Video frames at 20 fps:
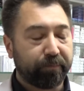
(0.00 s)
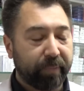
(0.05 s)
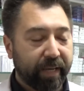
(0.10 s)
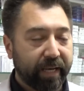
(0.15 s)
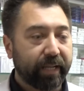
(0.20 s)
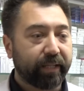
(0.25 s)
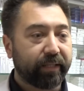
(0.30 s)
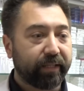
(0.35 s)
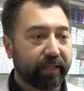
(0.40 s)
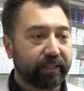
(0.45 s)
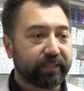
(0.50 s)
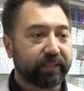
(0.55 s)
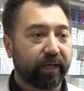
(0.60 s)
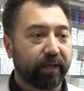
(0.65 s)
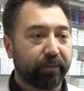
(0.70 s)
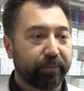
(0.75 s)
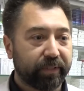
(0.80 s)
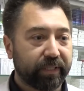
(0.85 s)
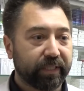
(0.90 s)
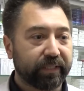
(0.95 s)
belediye
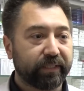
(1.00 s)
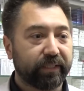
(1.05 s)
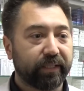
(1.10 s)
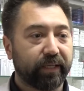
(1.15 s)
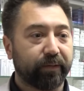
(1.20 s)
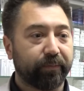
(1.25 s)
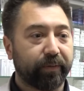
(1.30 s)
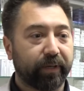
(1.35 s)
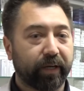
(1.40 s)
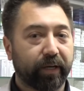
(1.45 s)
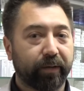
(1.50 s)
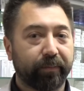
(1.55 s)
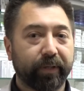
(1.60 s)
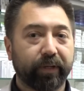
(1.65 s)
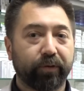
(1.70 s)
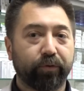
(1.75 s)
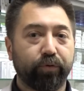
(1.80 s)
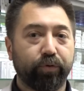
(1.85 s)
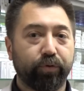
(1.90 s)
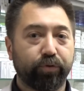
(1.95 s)
zabıtasıyla
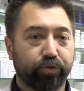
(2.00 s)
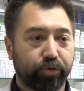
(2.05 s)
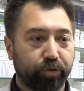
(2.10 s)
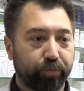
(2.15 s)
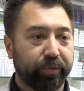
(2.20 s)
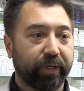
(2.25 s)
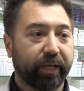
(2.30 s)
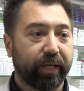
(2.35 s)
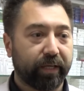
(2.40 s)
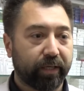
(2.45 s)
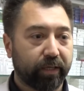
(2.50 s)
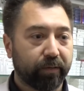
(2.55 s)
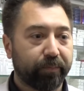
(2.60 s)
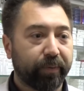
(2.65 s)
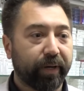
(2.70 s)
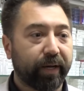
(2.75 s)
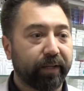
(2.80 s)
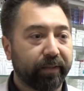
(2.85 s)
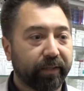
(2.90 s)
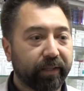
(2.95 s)
beraber üçlü bir
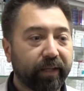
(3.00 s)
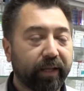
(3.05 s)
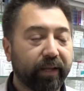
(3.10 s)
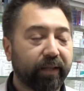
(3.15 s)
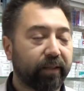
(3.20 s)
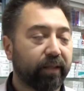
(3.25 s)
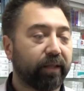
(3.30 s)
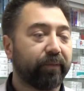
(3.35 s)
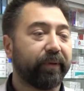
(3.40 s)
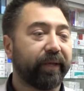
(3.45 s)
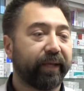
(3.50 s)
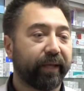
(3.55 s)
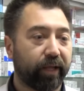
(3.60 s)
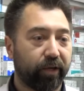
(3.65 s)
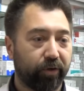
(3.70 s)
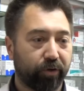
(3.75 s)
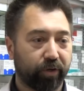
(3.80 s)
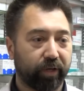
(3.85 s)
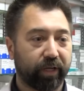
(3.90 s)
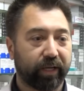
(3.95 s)
ekip halinde denetlemeye
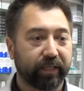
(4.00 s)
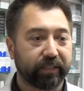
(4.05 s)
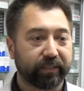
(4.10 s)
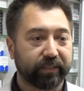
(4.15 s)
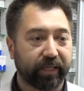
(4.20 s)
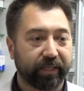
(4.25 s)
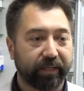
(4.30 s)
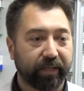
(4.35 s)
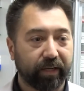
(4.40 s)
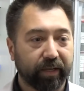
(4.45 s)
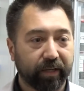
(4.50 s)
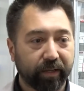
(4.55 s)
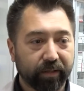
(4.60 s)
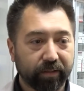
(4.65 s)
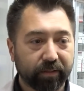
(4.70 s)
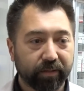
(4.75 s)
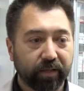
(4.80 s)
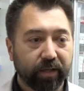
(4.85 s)
geliyorlar eczaneleri.